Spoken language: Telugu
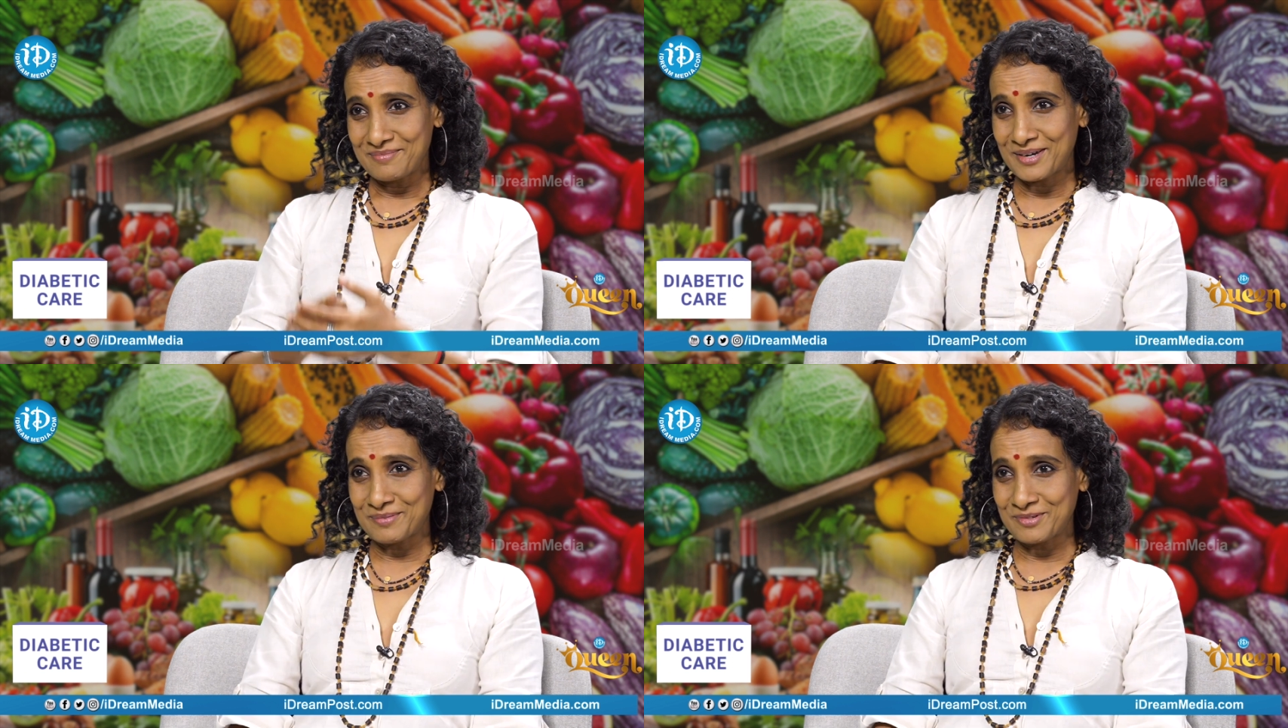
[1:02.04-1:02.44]

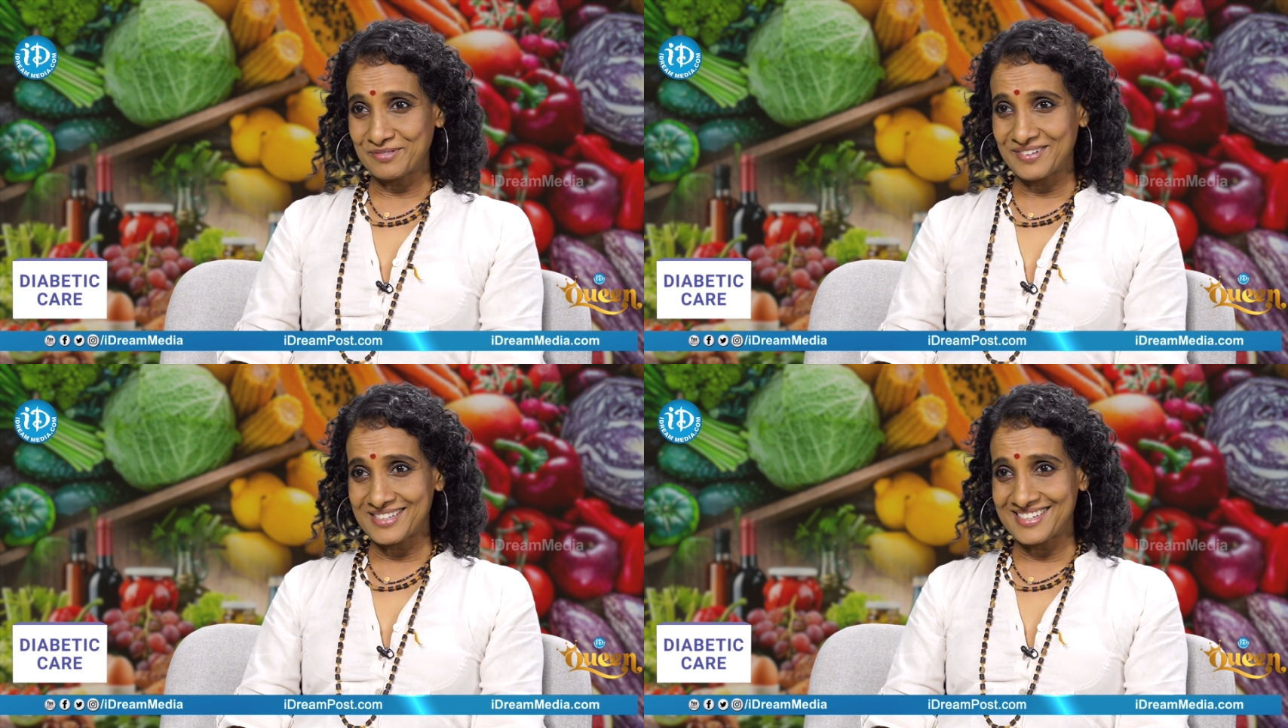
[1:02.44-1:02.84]
మనము
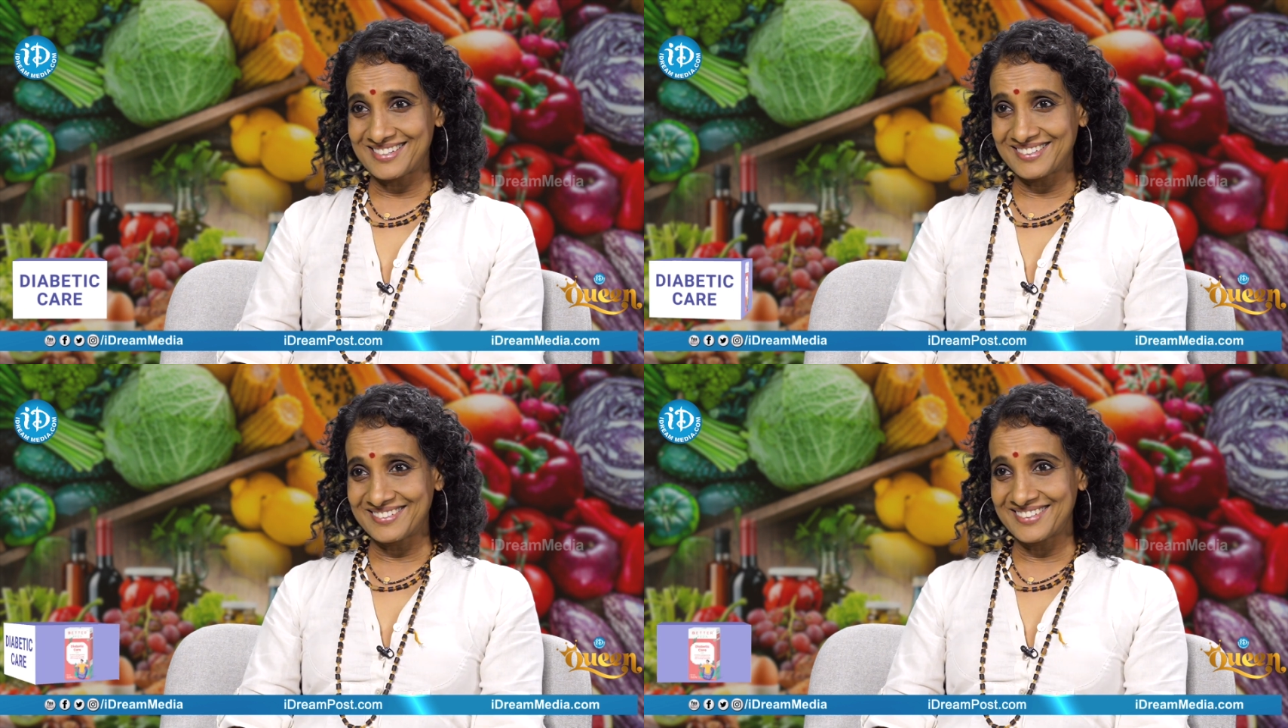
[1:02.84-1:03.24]
ఫస్ట్
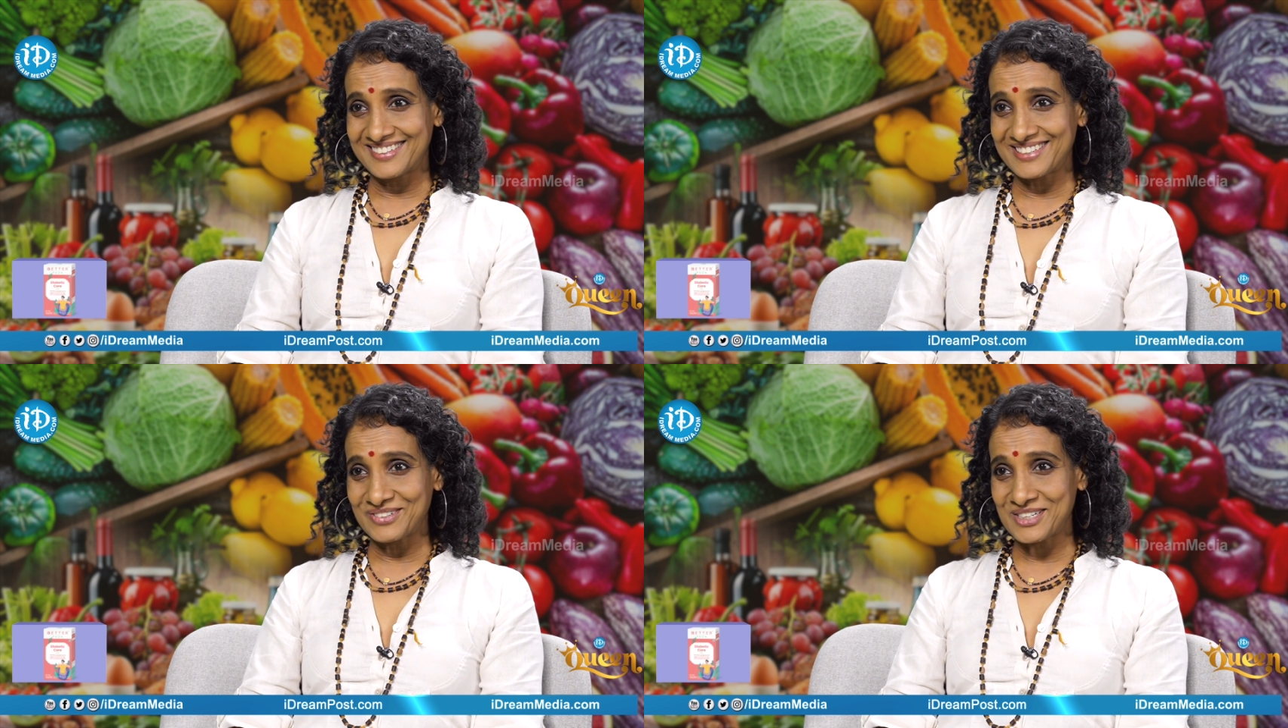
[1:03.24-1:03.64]

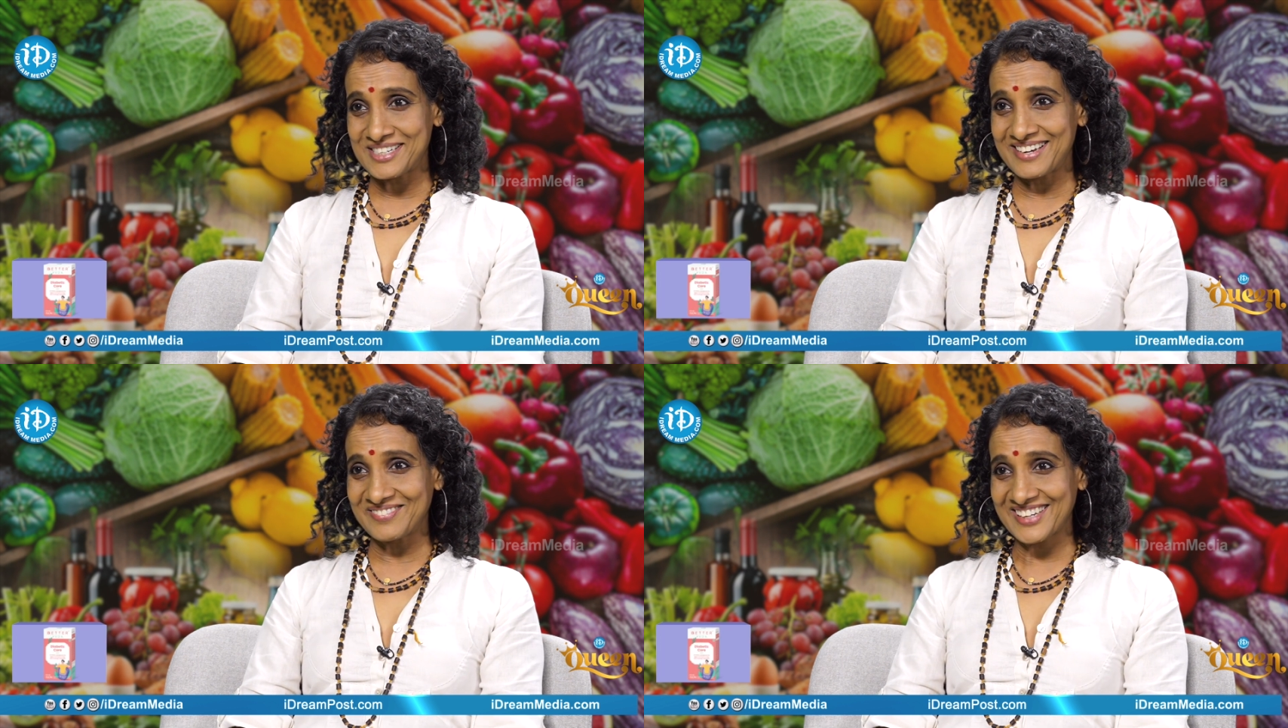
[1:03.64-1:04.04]
షో
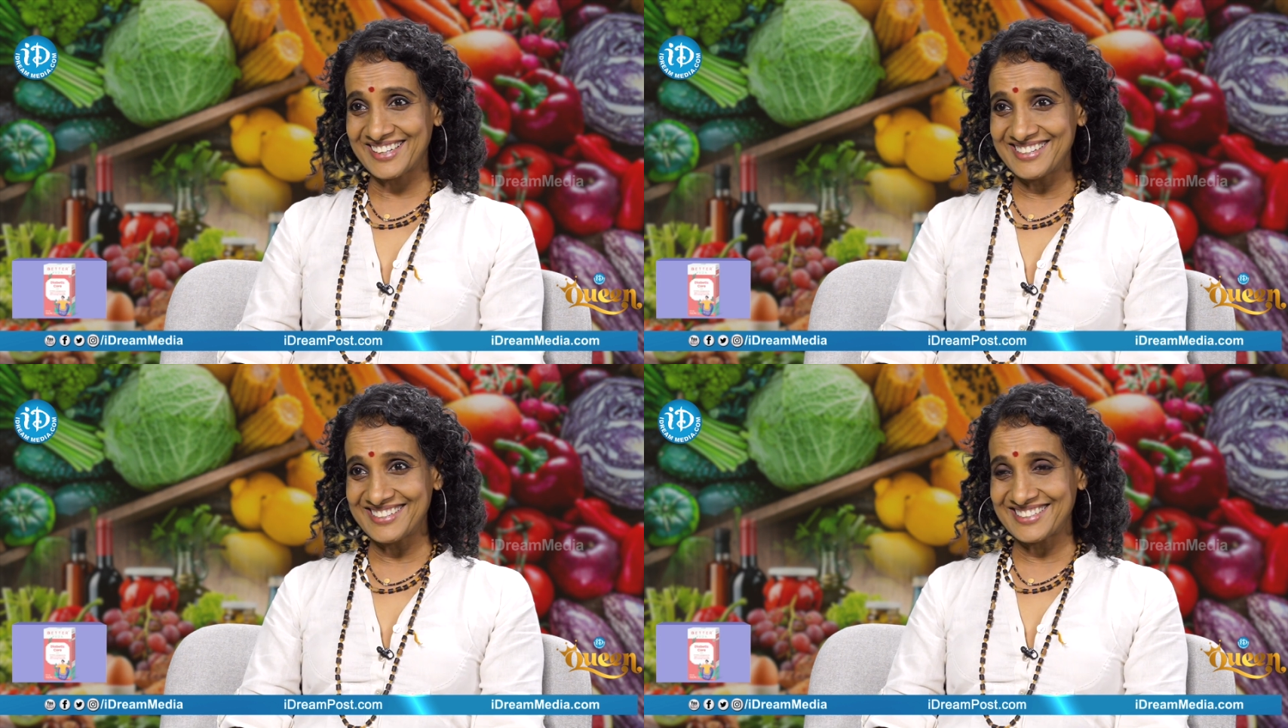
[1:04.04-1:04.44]
చేసాం
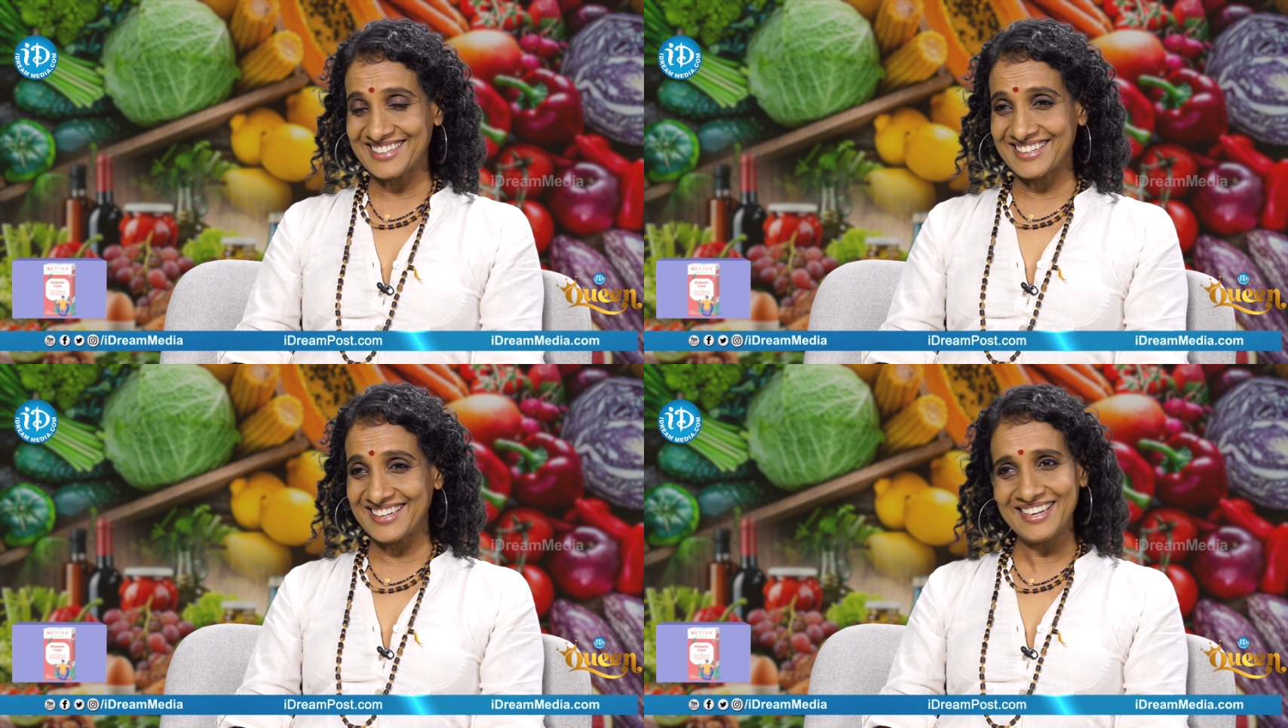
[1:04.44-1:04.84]
కదా
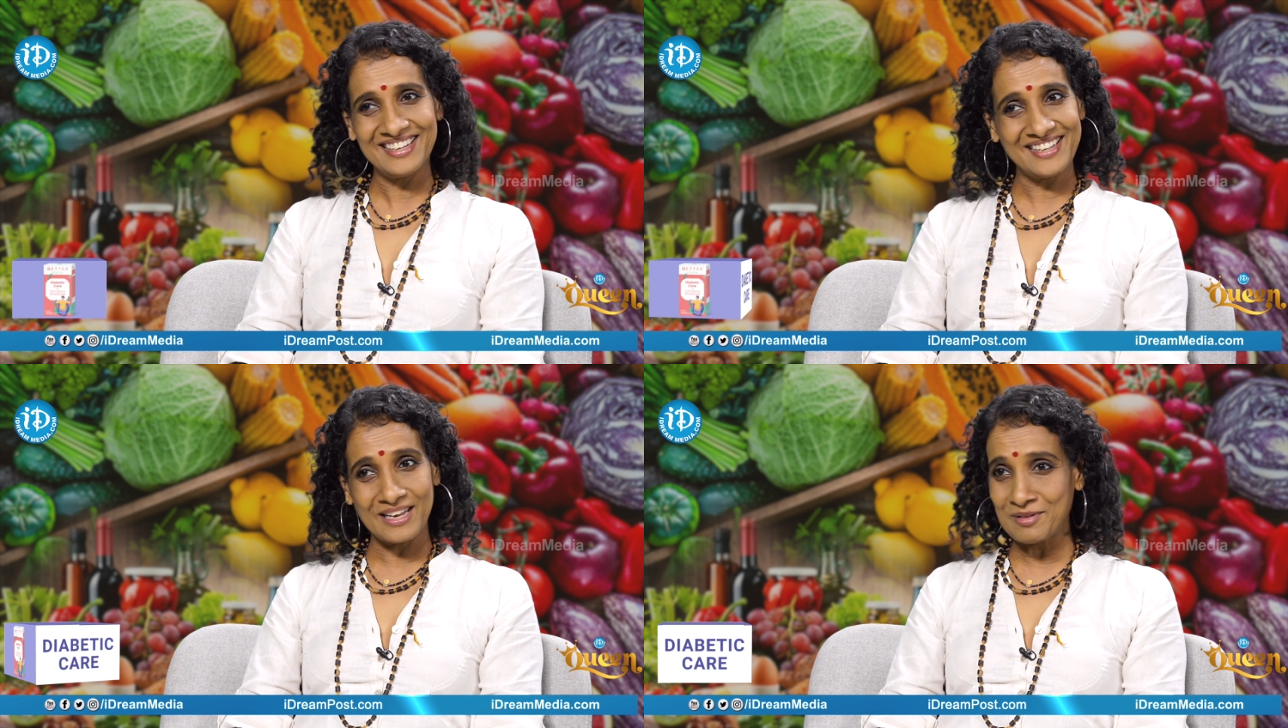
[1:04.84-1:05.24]
రైట్ అన్ని
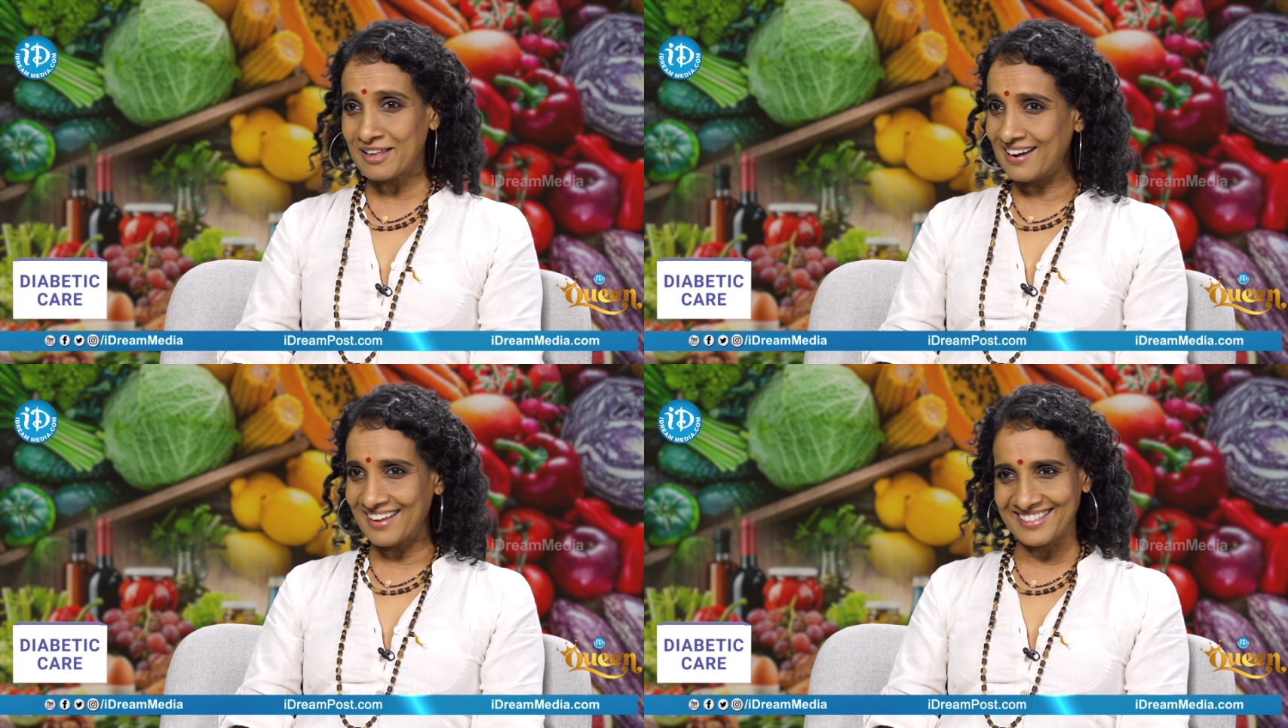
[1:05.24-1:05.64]

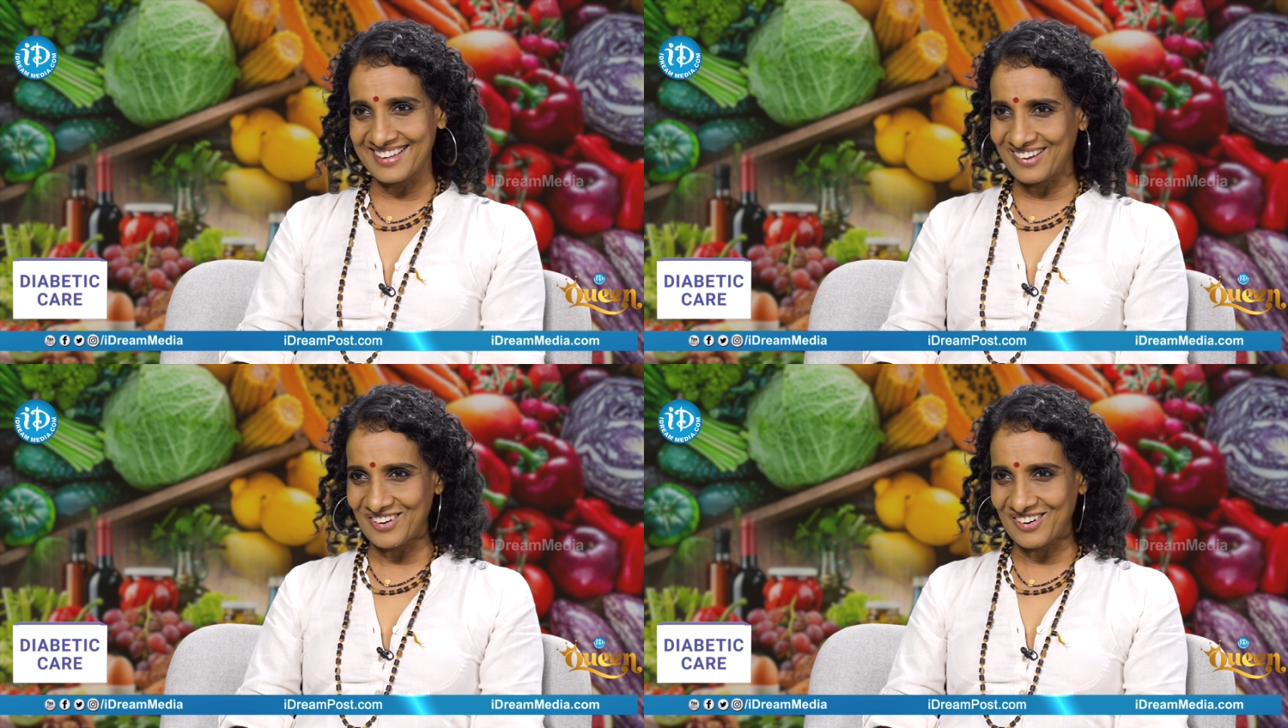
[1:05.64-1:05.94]
ఎనిమిదేళ్ళు అయింది అది